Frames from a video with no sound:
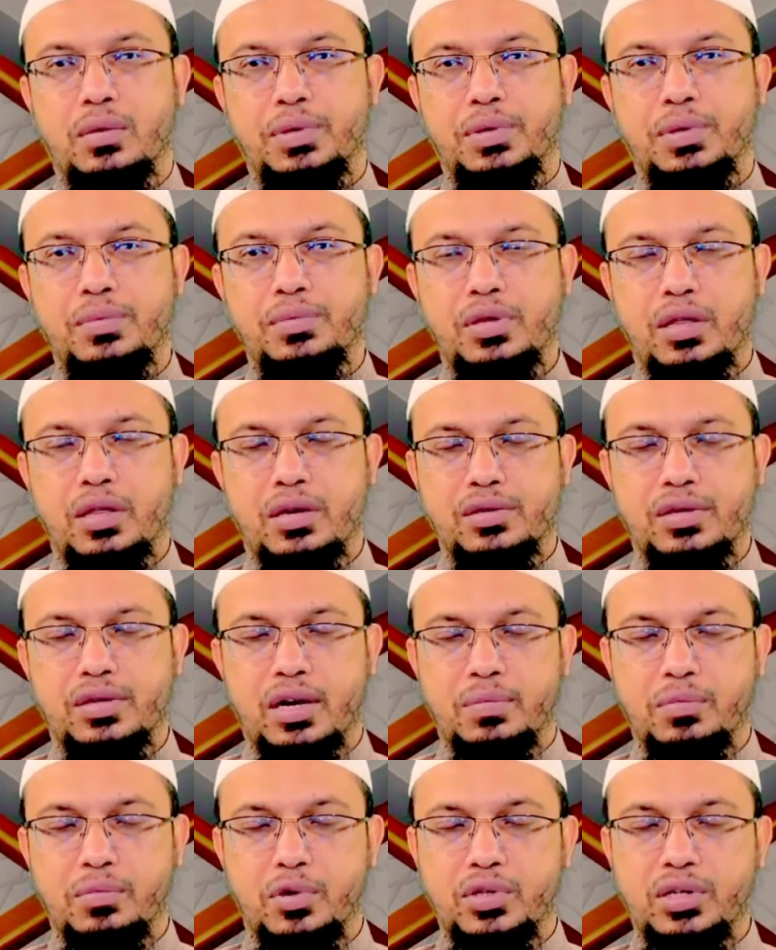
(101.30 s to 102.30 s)
নবী করিম
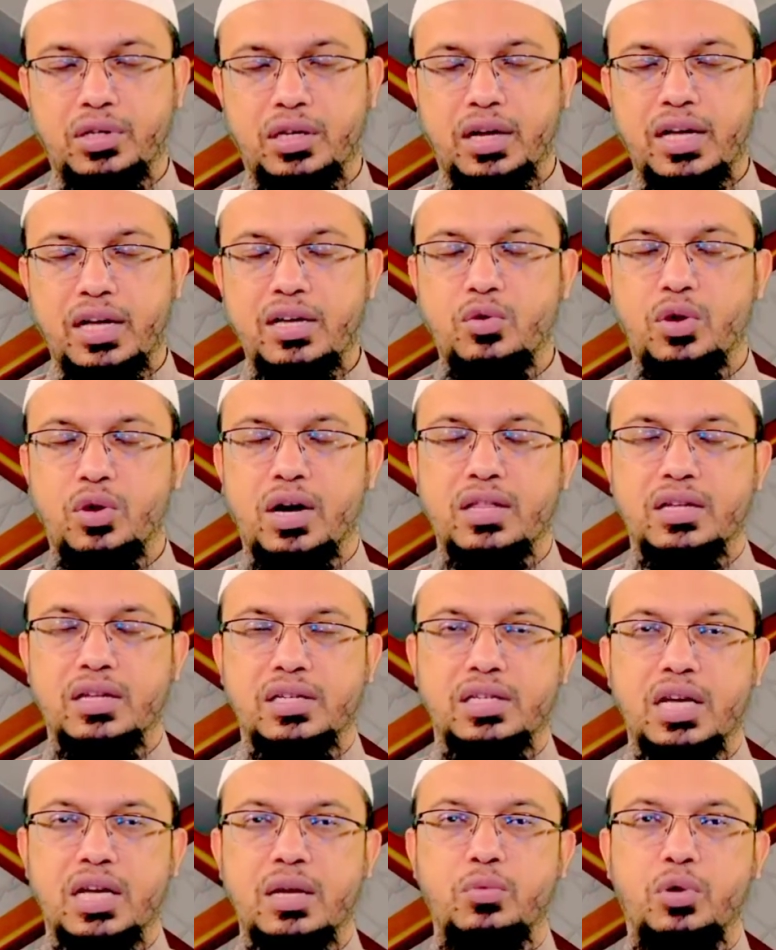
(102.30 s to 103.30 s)
সাল্লাহ সাল্লাম বলেছেন গাই
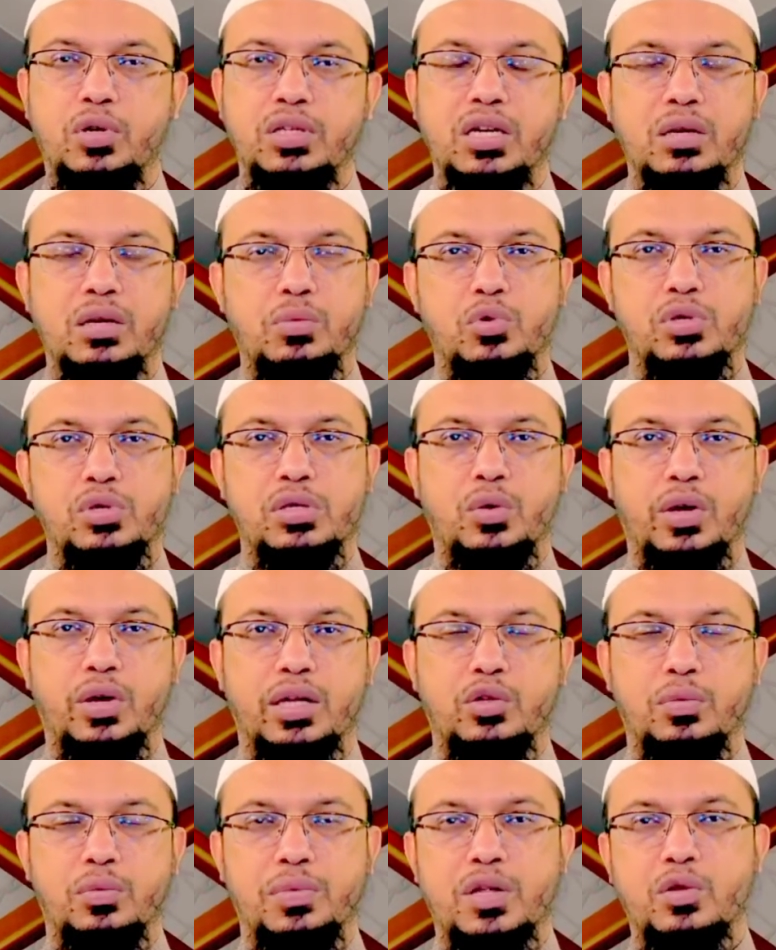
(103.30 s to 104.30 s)
রুহাদা সেই ওয়াজানিব
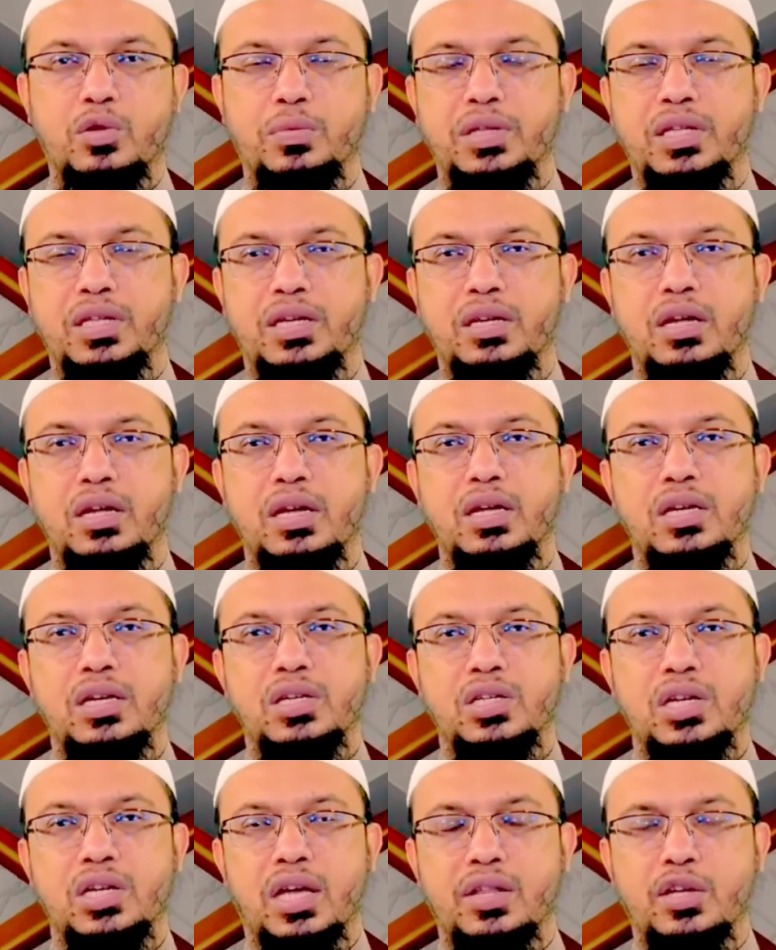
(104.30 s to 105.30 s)
হুসাওয়া তোমরা তোমাদের
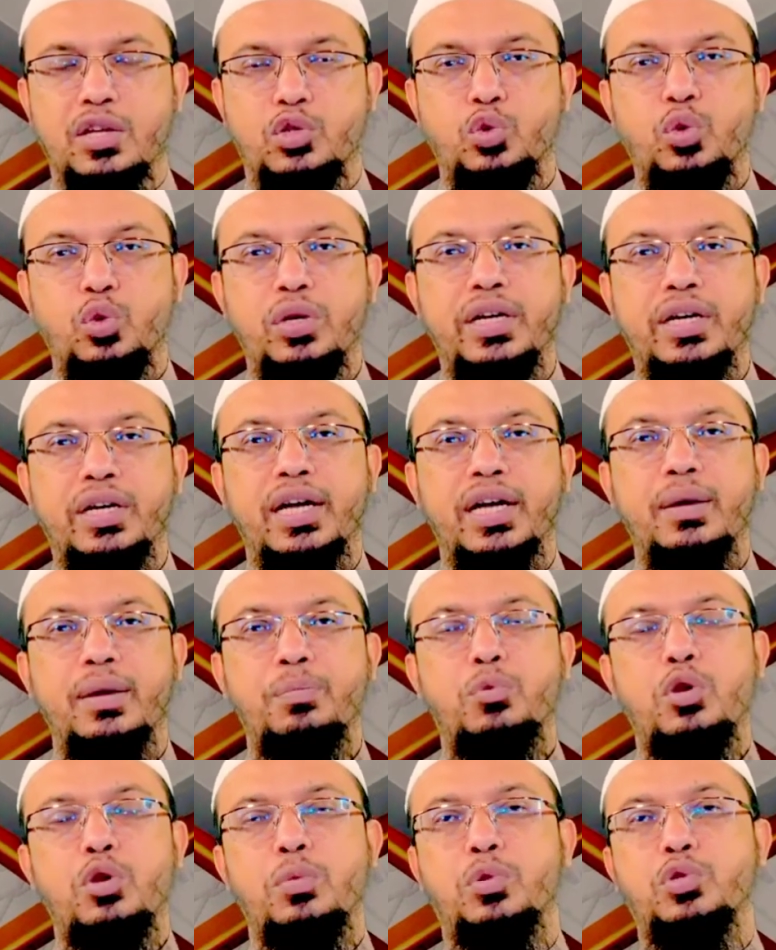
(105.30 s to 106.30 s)
সাদা চুলকে
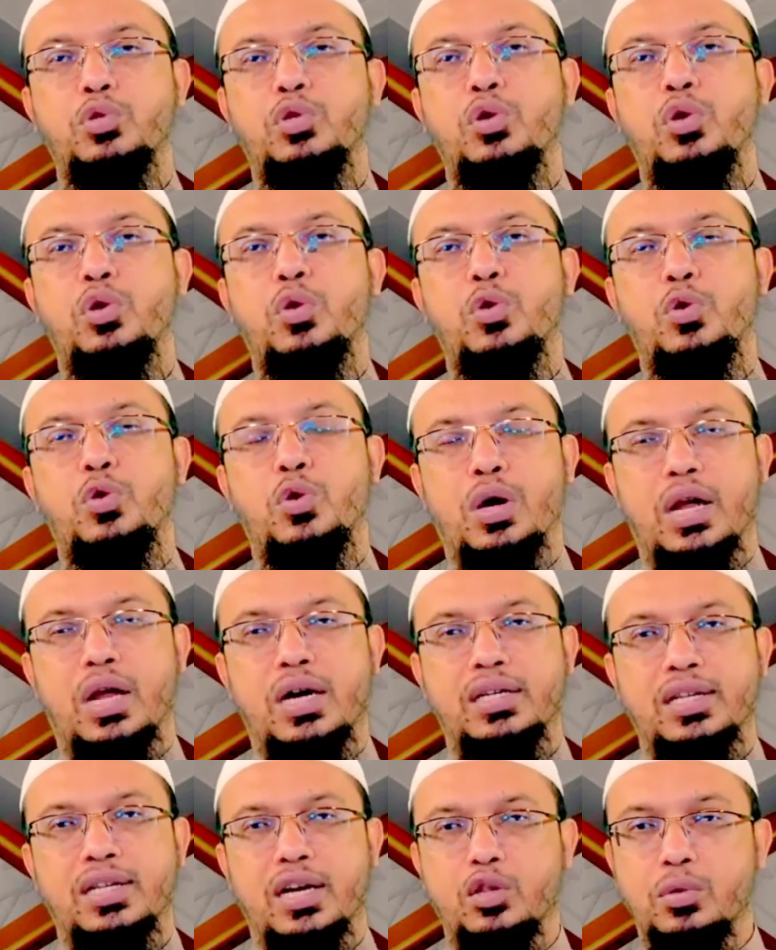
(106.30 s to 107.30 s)
পরিবর্তন করো অন্য
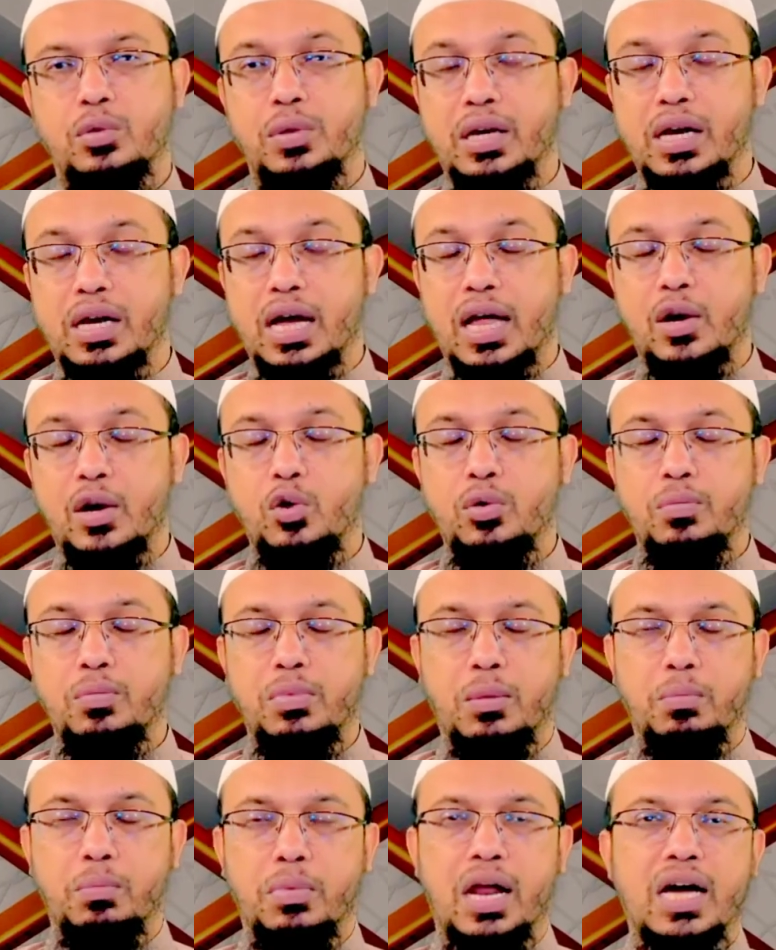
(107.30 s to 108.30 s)
কালার দ্বারা তবে কালো
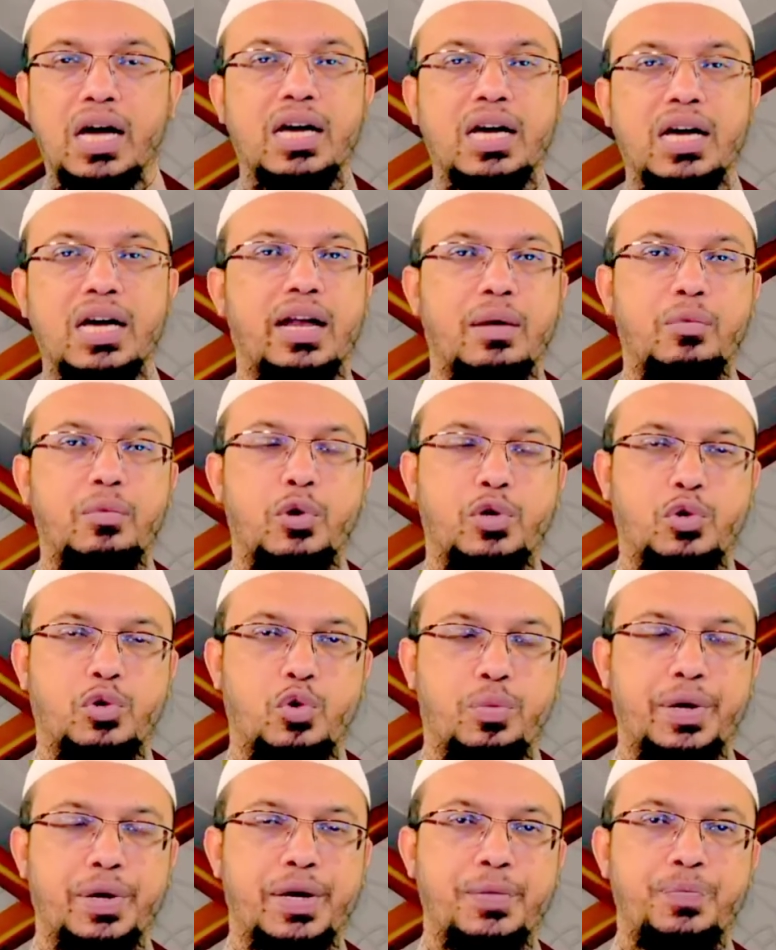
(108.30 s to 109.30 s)
বা ব্ল্যাক কালার অ্যাভয়েড
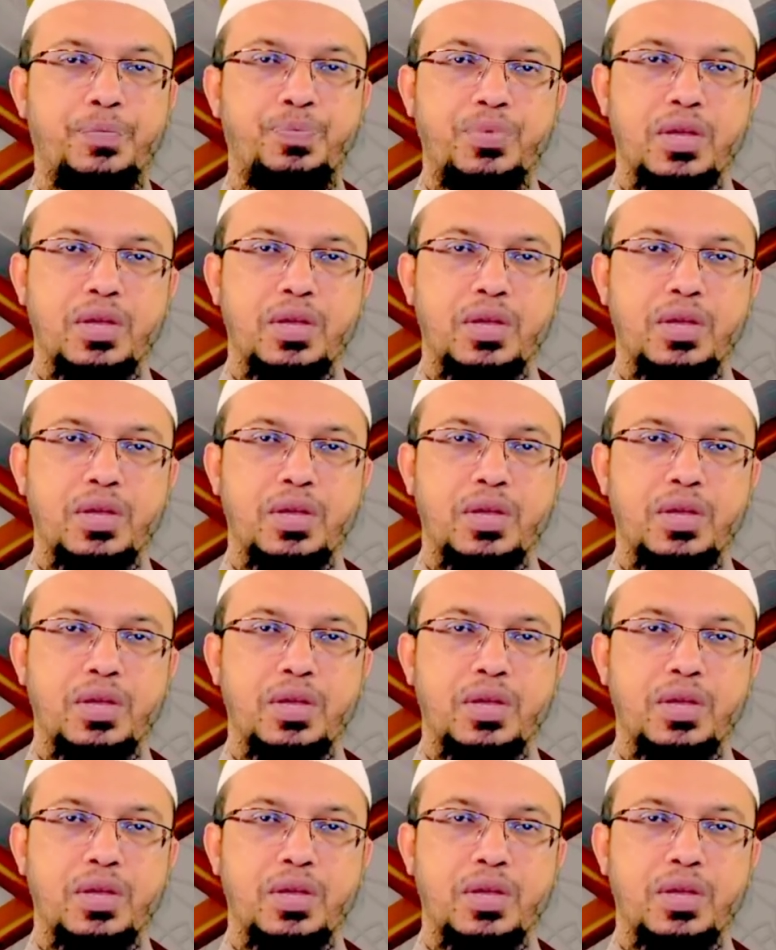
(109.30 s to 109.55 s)
করবে